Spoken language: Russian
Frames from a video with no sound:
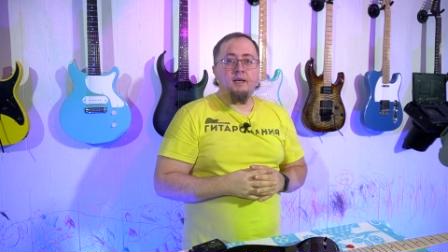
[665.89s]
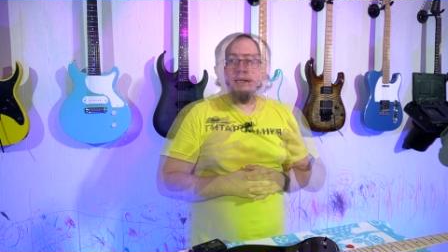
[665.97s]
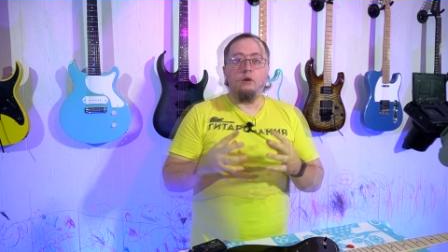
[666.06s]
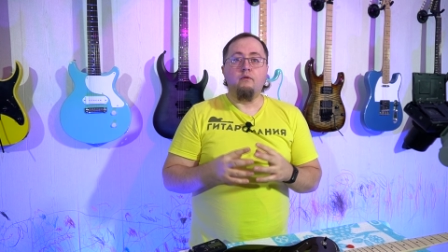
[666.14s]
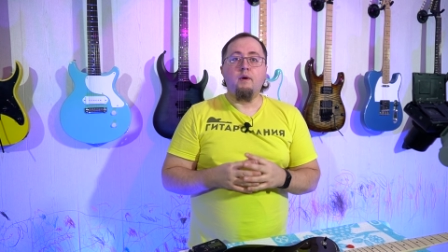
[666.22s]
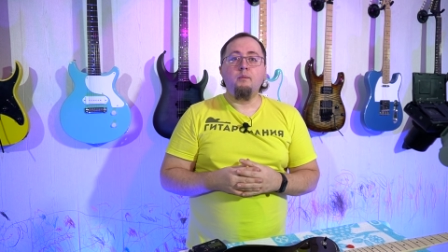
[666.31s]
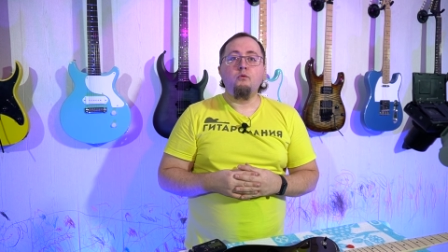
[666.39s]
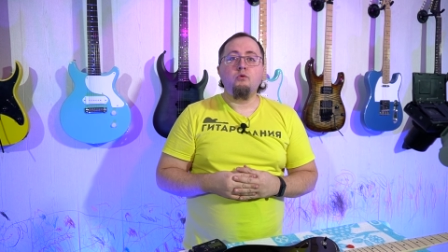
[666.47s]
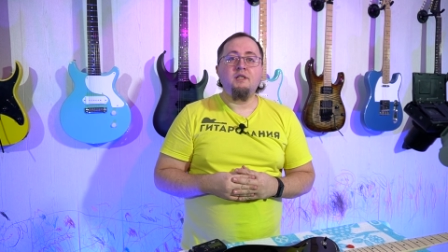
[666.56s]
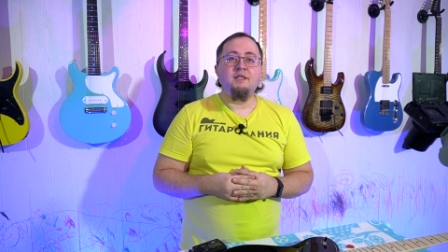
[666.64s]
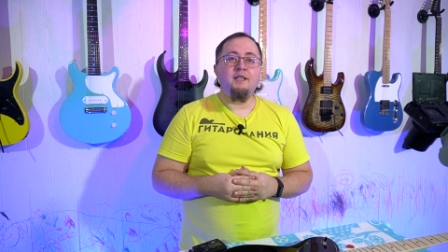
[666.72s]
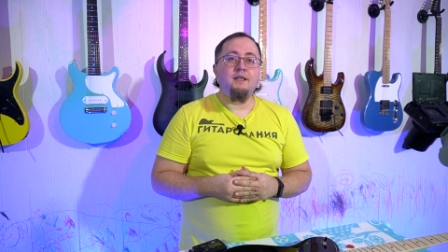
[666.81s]
Но вам
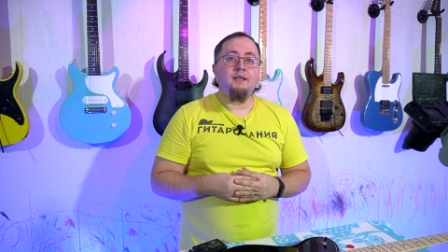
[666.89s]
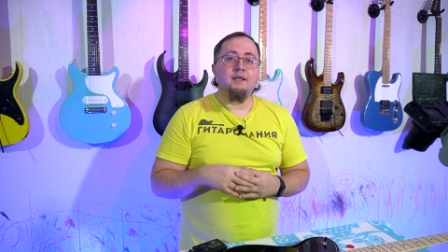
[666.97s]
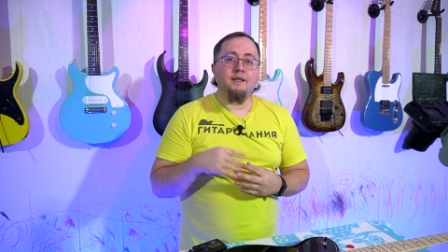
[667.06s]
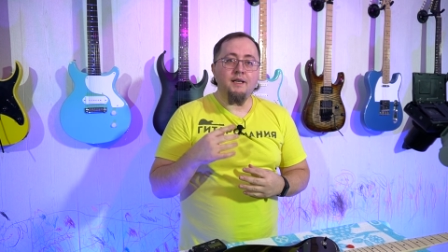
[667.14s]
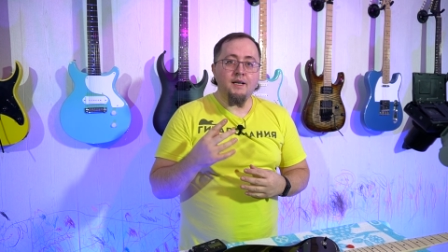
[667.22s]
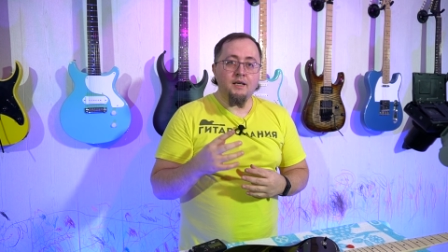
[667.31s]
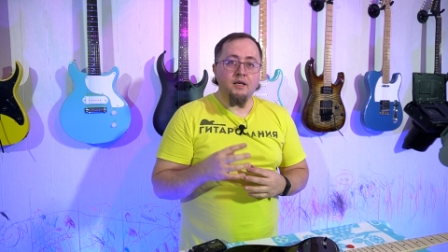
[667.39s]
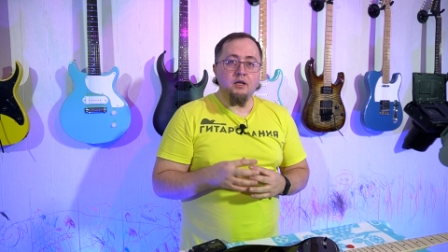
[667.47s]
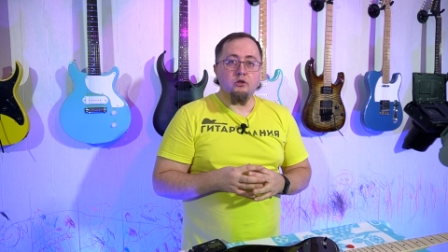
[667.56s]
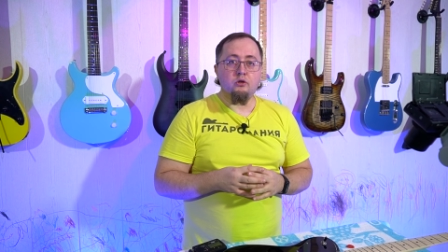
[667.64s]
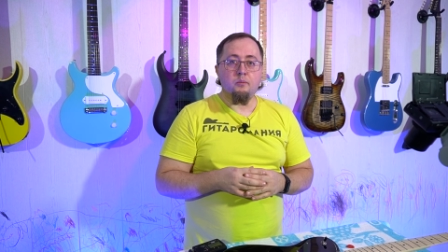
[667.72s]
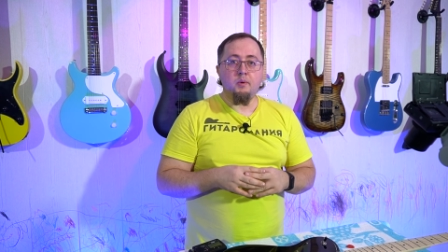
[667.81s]
нужно сделать так,
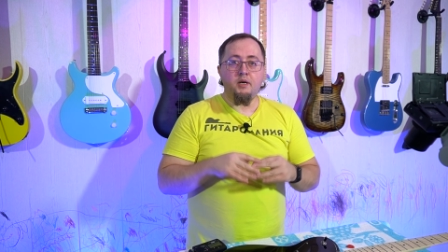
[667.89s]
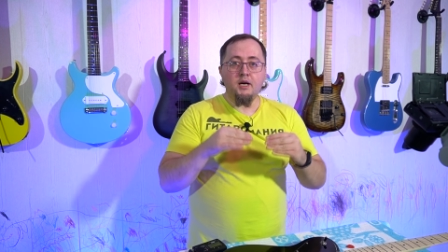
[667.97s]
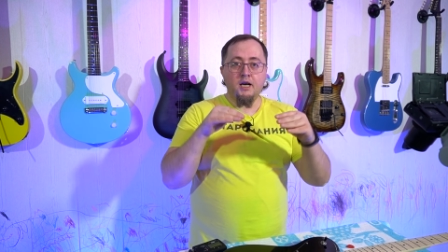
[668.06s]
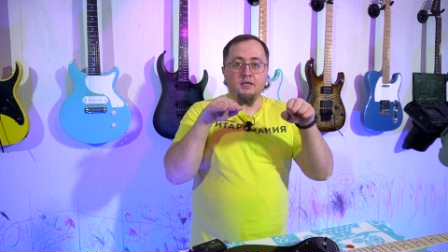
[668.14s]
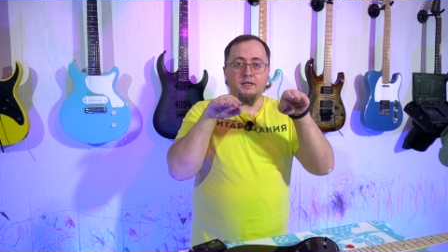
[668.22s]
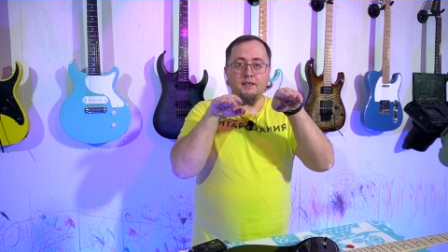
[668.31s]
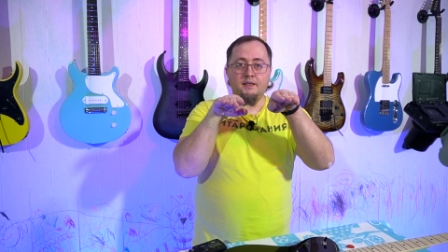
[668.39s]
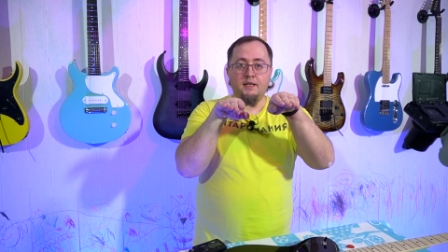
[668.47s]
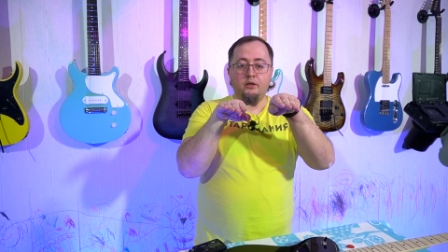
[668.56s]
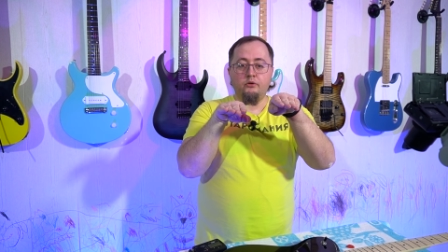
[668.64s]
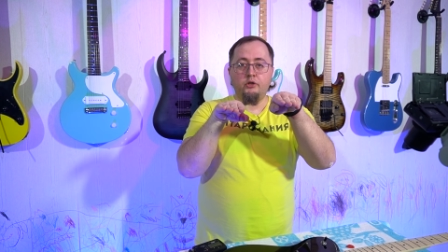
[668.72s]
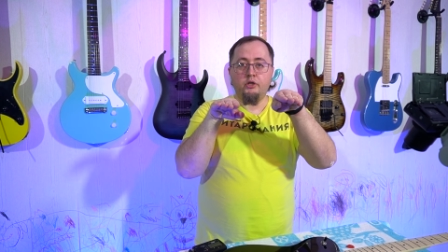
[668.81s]
чтобы каждый
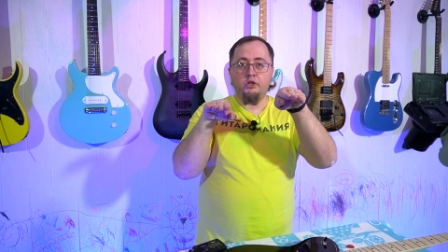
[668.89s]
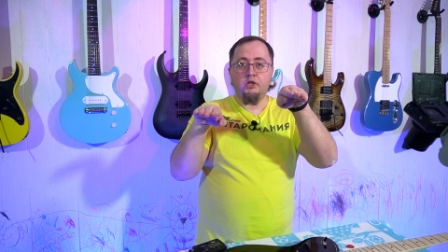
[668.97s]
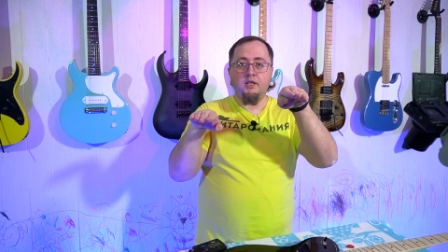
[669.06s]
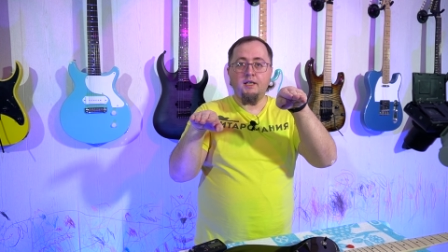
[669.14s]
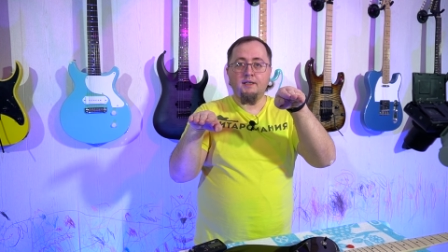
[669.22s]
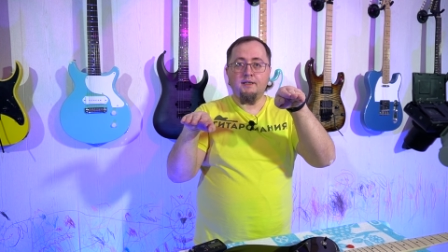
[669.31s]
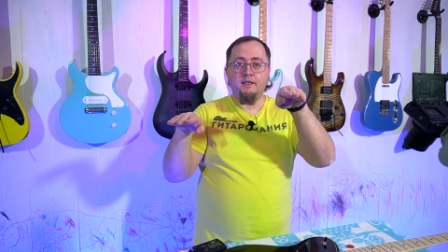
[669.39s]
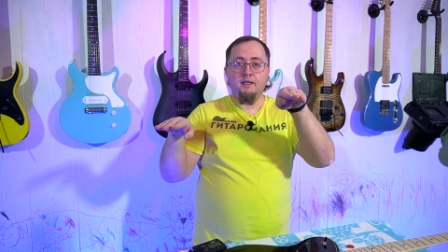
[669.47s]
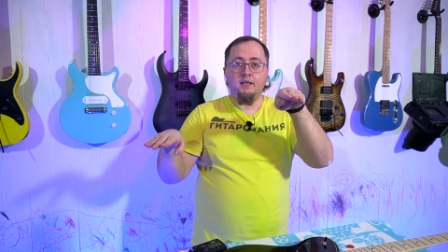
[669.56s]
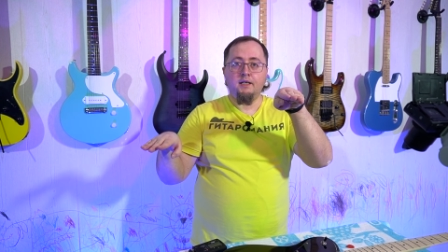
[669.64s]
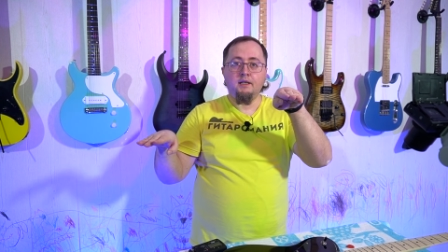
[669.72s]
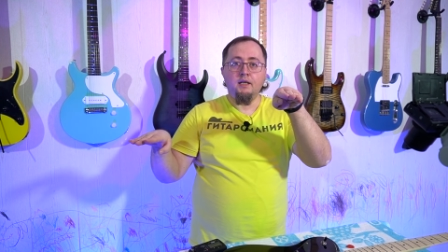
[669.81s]
следующий железный
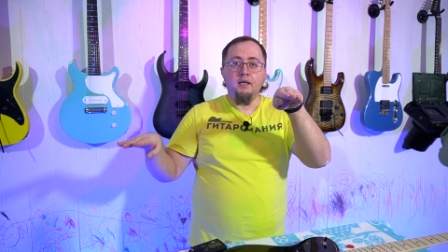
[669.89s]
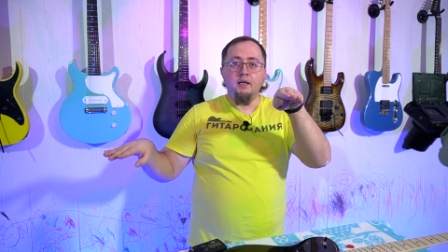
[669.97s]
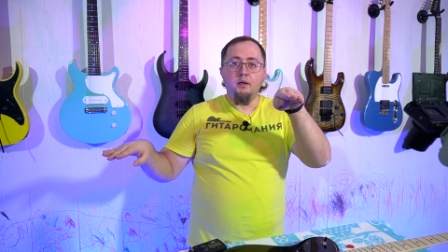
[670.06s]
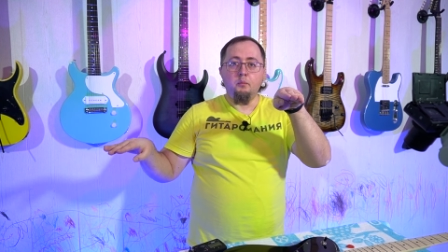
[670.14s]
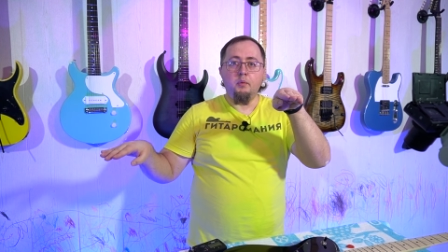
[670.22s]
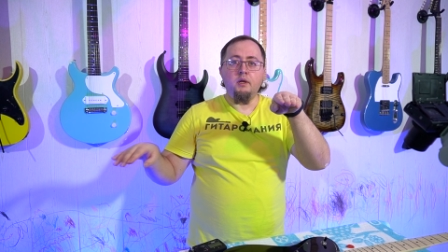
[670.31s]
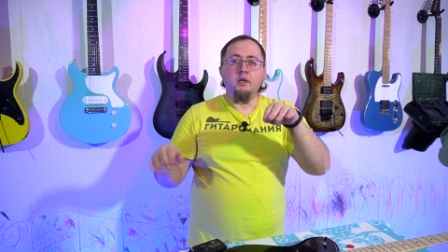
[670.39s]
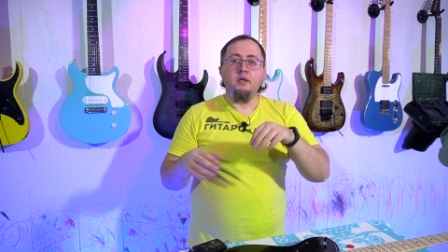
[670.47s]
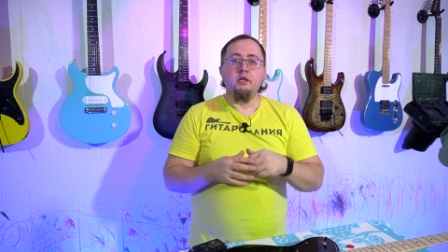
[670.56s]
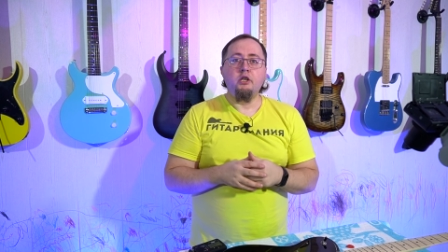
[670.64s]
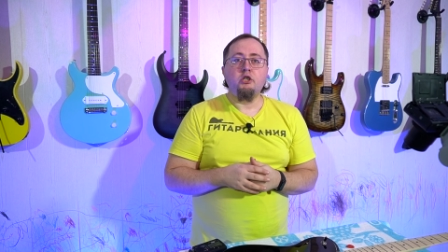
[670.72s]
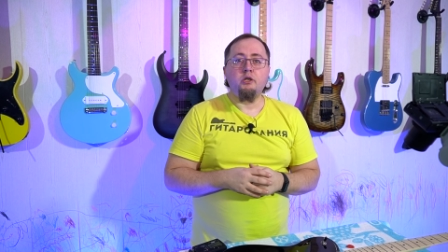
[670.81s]
лад был
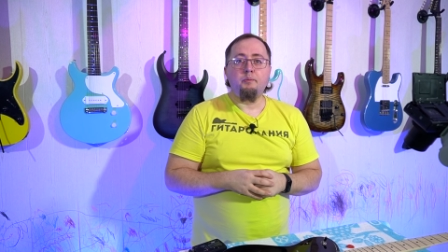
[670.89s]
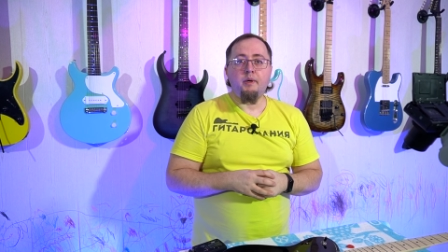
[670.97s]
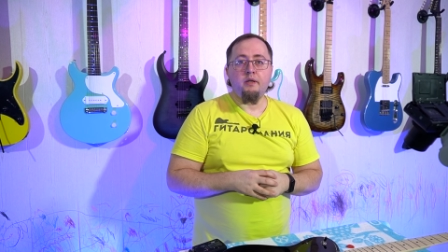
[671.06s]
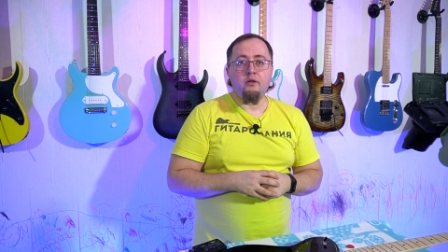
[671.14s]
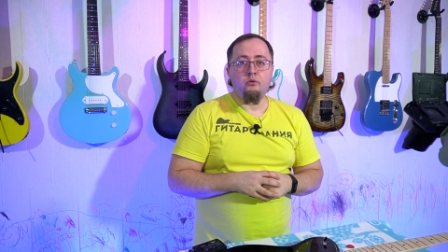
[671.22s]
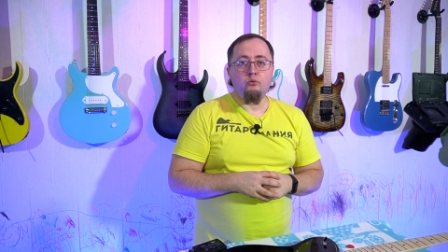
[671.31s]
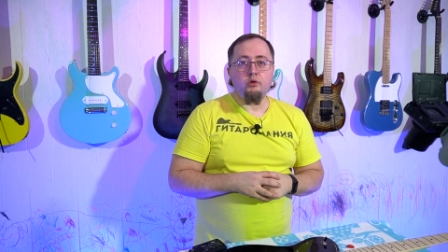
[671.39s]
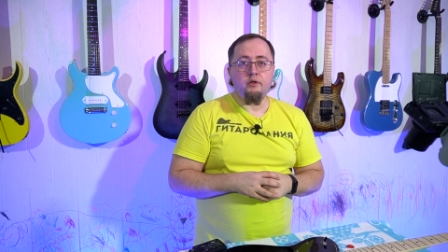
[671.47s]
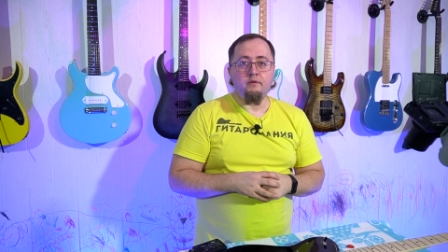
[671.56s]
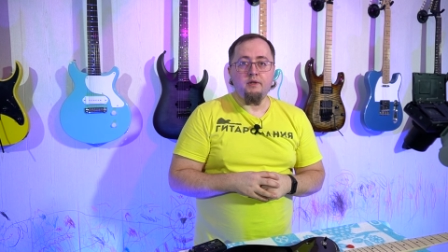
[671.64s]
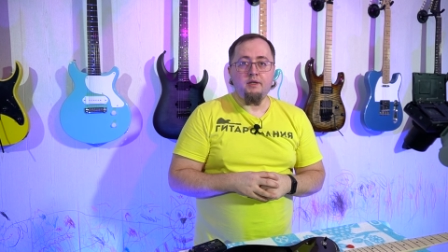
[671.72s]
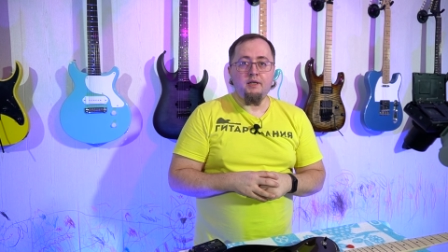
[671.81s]
ниже предыдущего,